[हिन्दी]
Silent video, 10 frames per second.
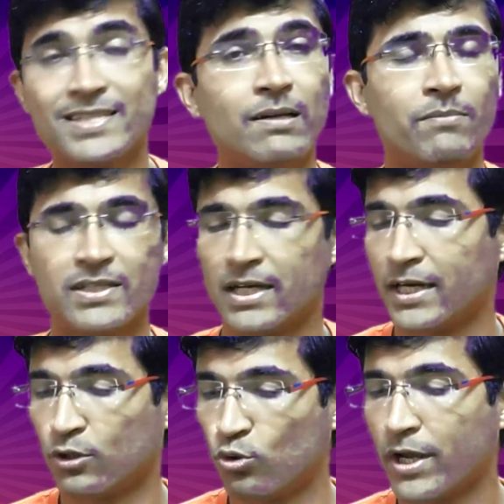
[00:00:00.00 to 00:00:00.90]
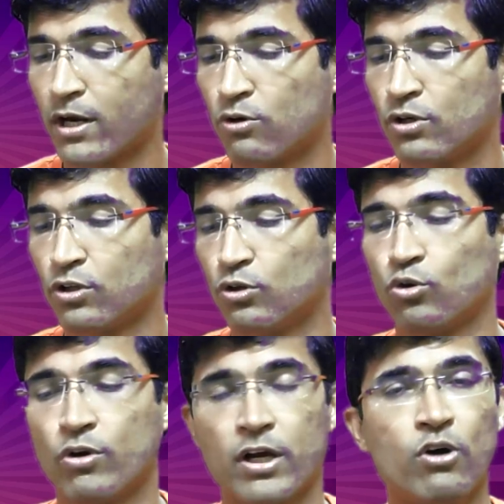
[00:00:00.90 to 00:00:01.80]
इस नंबर से लिंक दो अकाउंट है तो
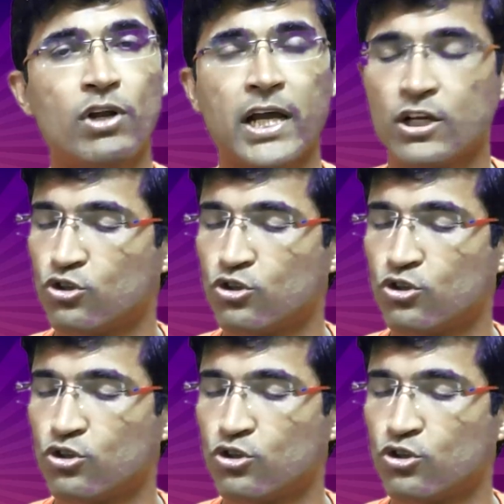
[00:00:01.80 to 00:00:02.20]
दोनों अकाउंट आ गए